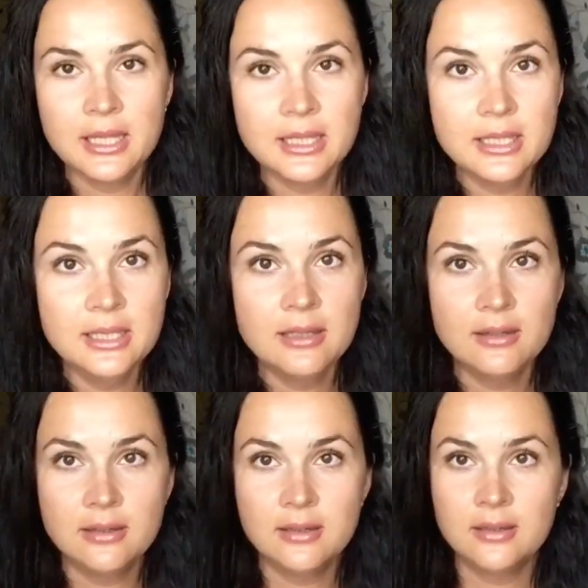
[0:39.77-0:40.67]
И
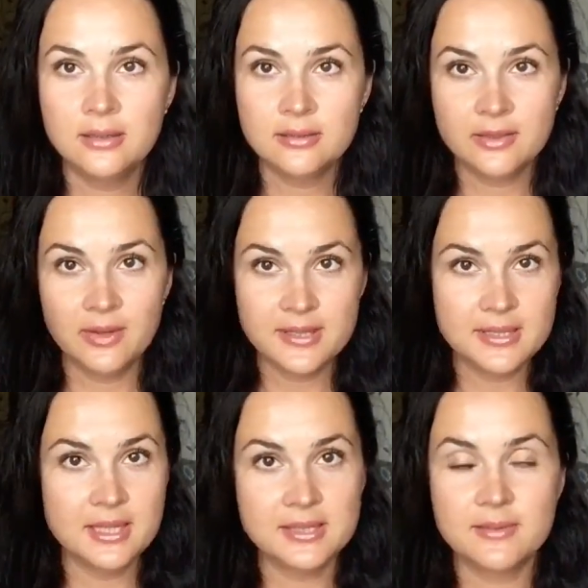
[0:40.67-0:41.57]
а, два
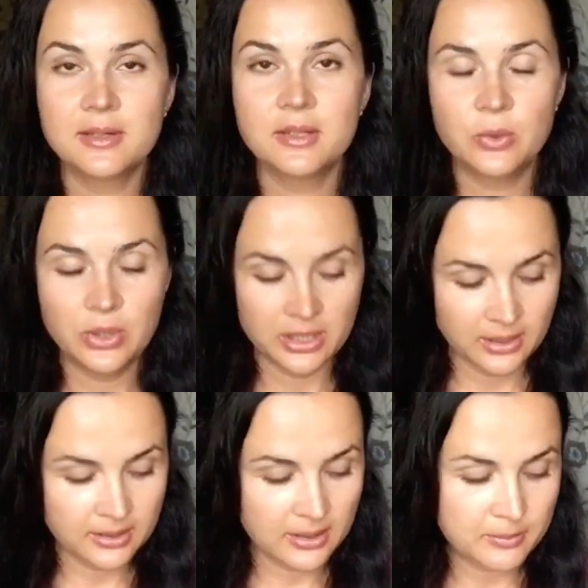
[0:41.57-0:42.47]
средства, которых
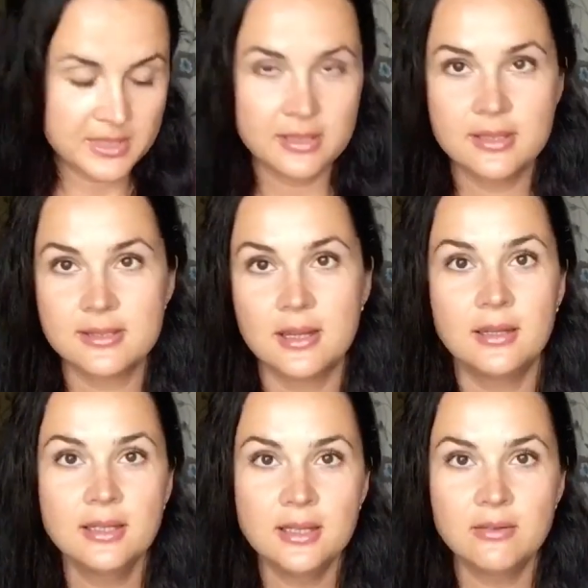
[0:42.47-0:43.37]
я там
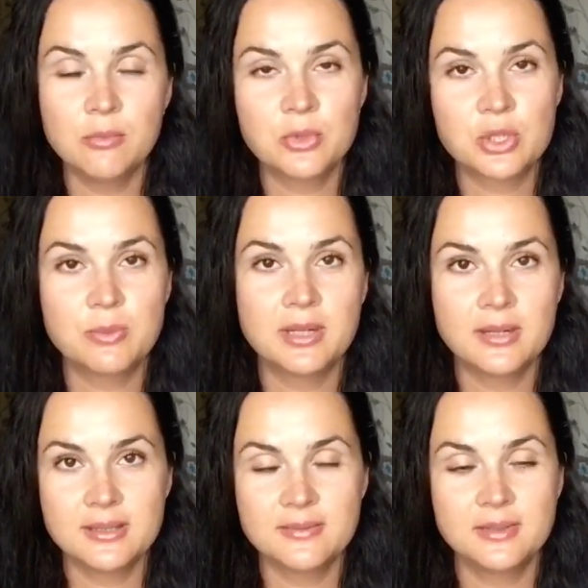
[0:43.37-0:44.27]
заказала, я вам уже
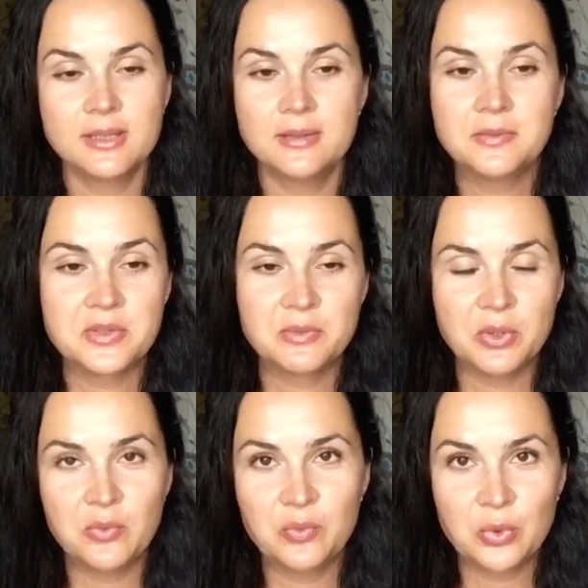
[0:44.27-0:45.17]
показывала в
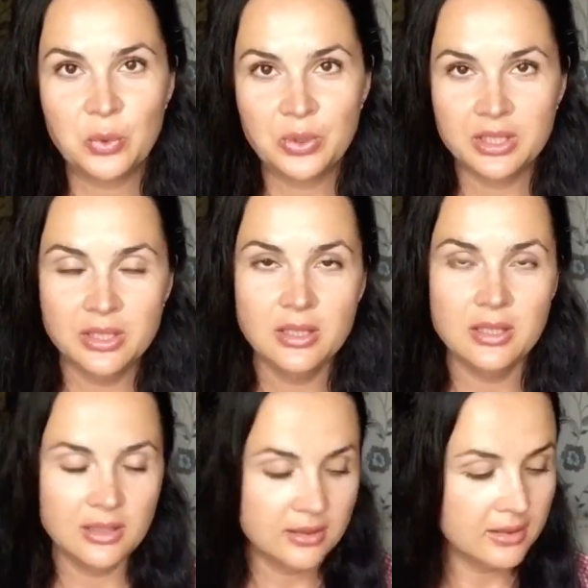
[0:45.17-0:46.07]
своем
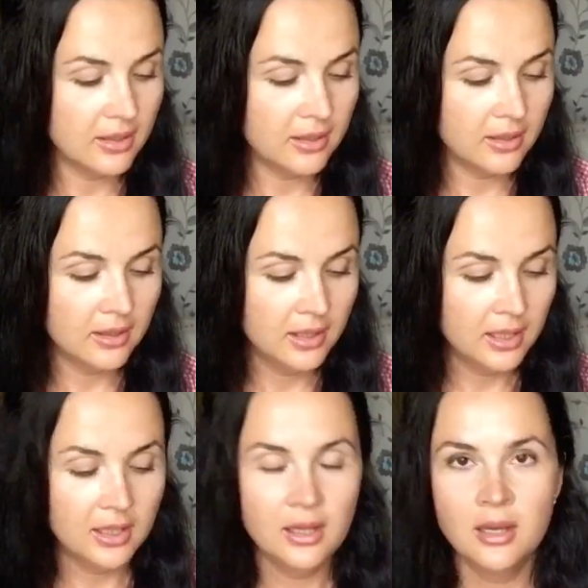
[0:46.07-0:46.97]
влоге, это
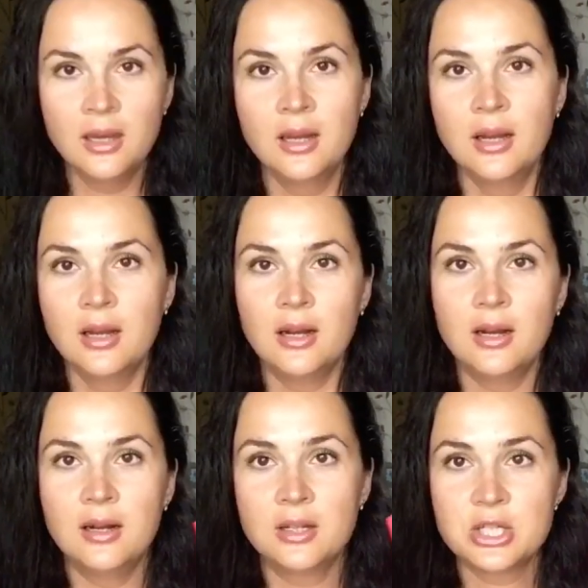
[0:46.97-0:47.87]

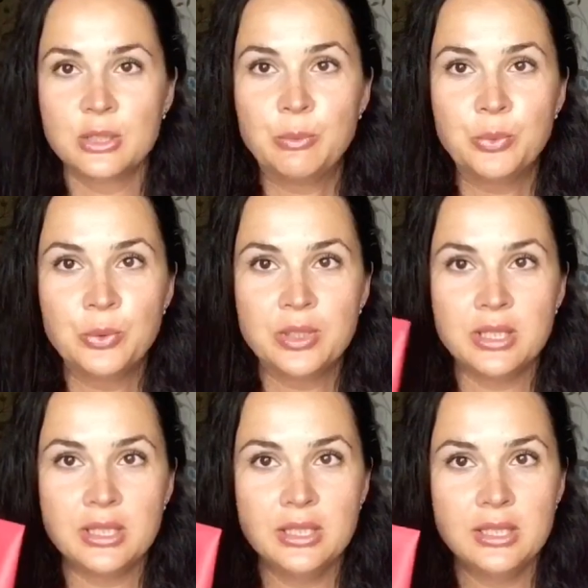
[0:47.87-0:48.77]
а,
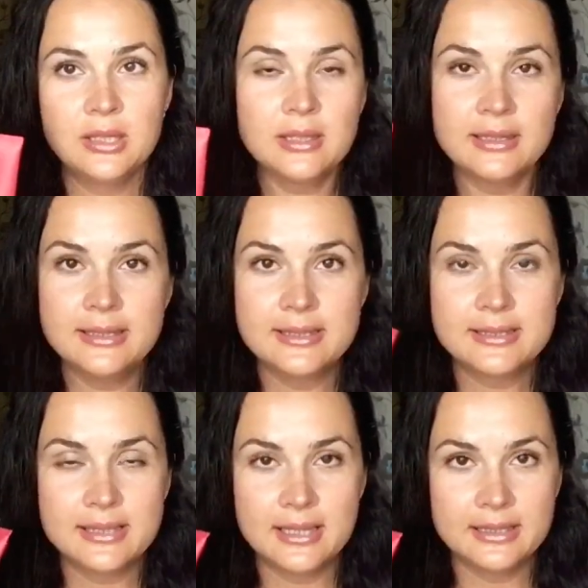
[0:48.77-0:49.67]
шампунь и
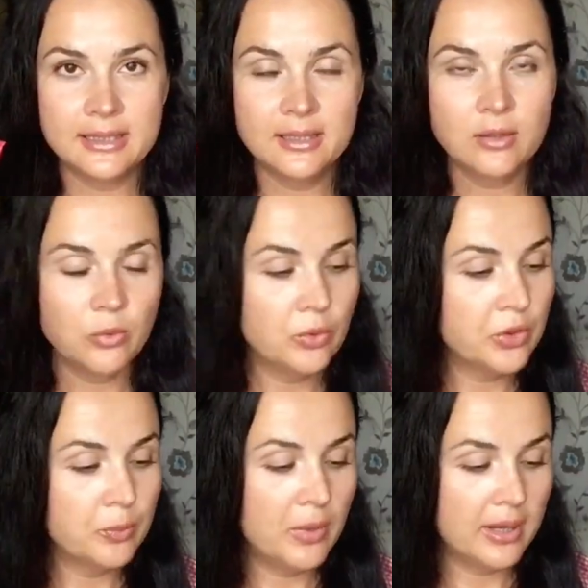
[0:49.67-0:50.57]
кондиционер
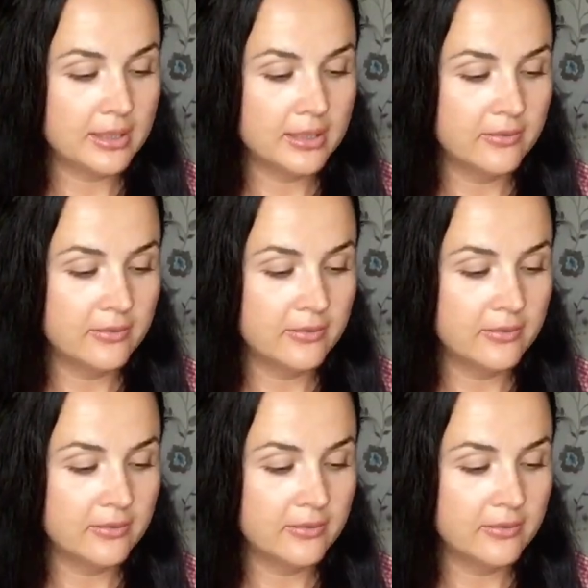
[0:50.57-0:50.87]
от марки